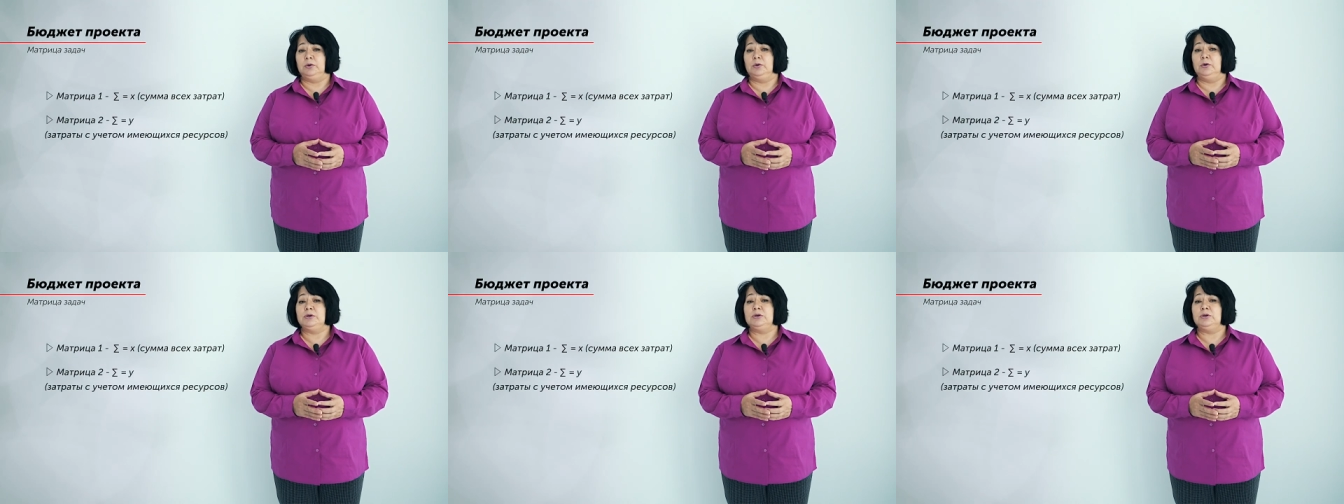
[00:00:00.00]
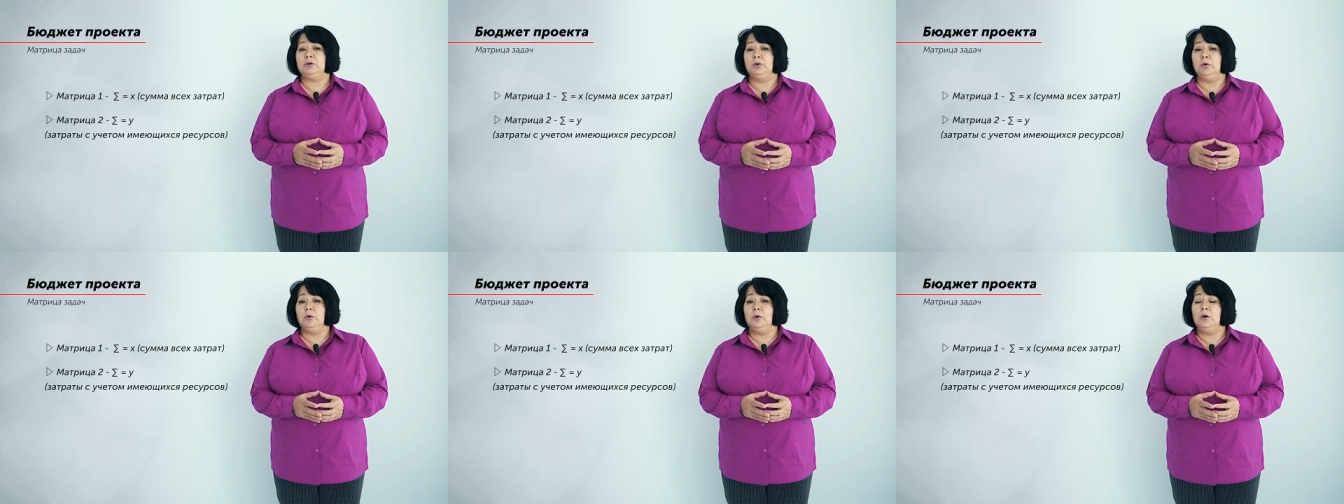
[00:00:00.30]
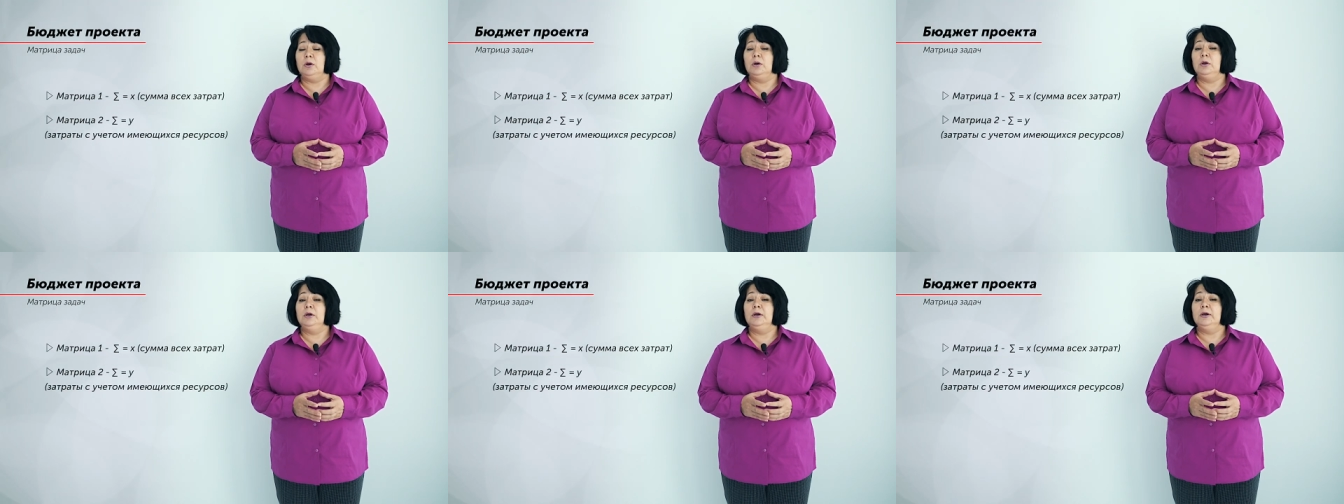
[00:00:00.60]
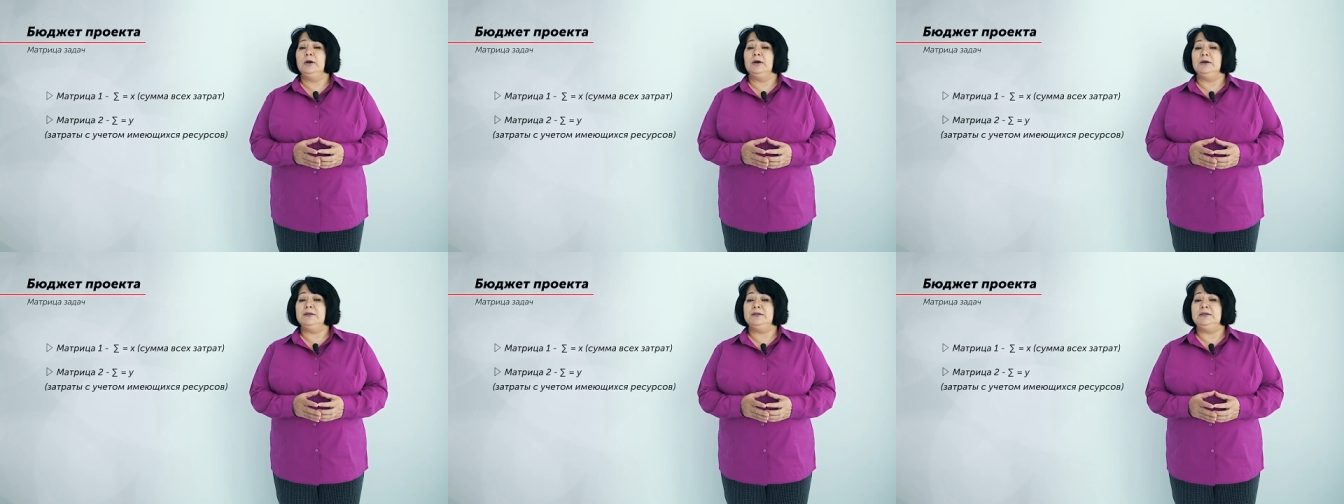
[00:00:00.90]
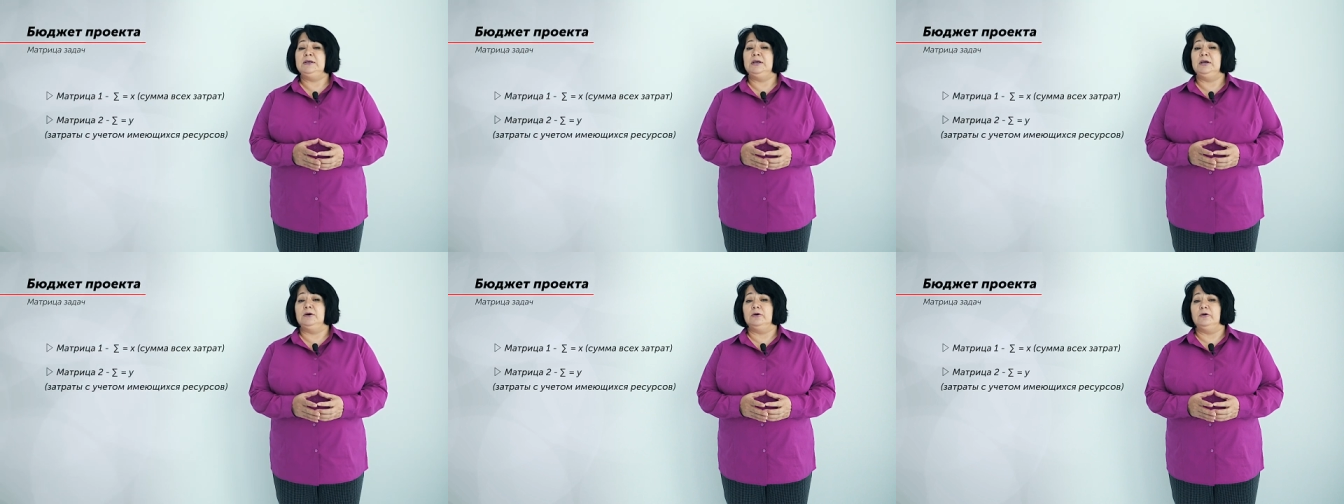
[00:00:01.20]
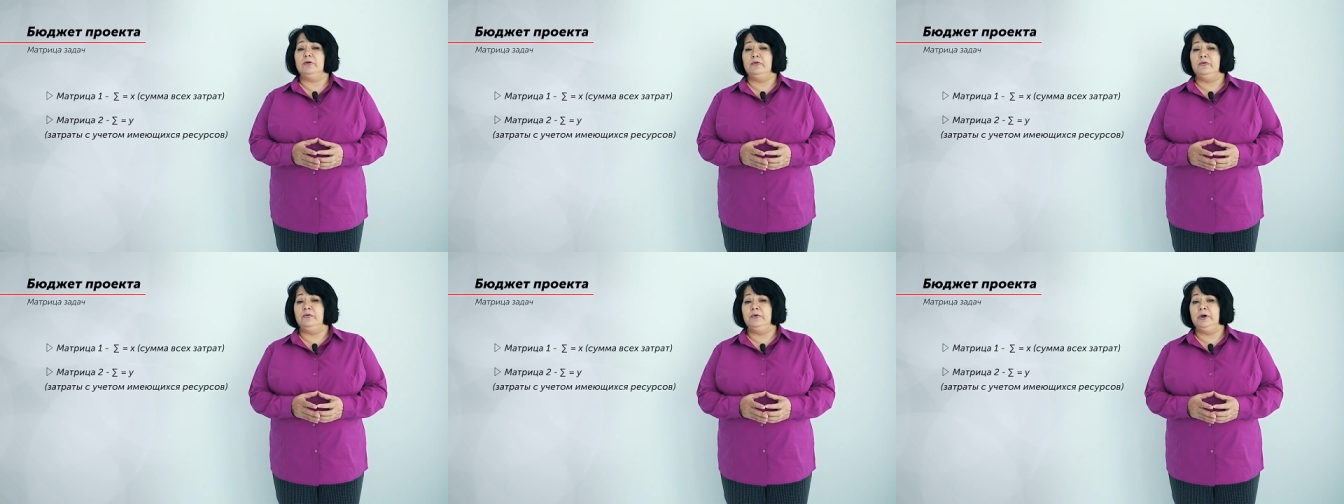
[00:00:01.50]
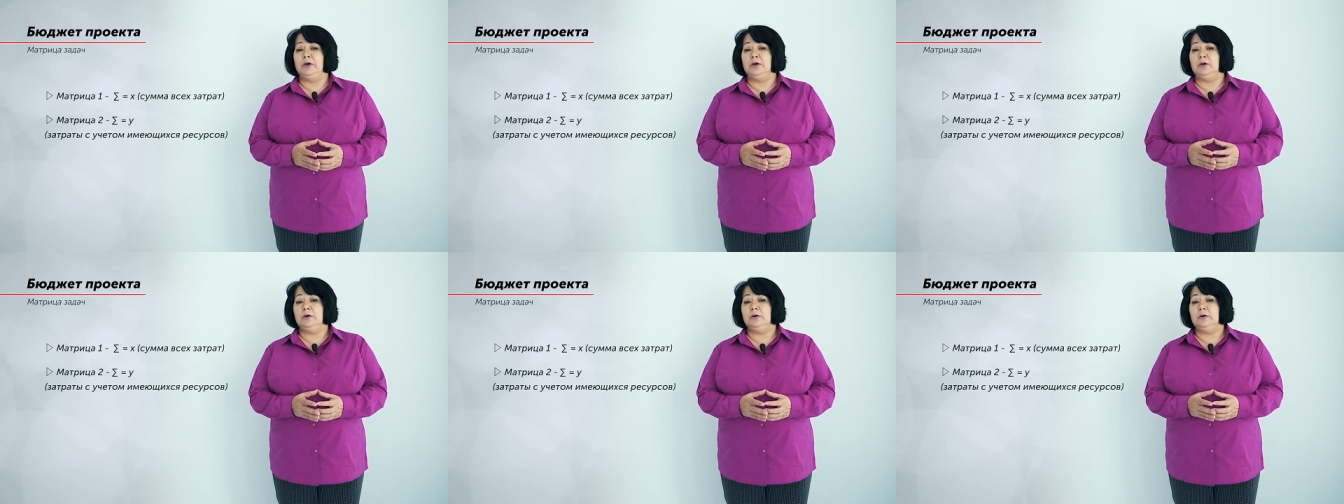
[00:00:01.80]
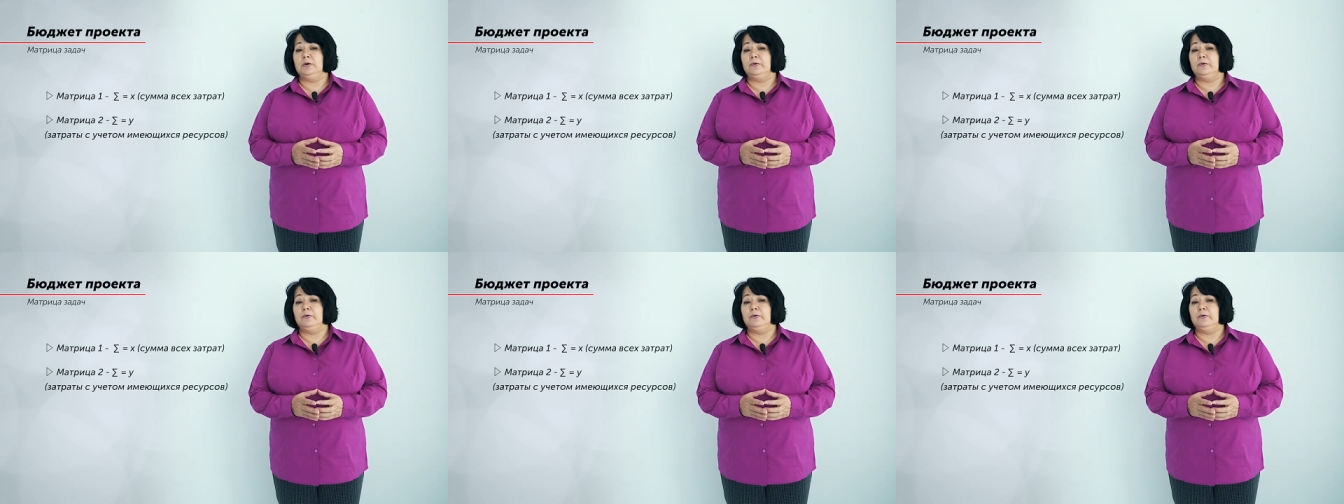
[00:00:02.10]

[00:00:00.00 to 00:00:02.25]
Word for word: то есть то, где вы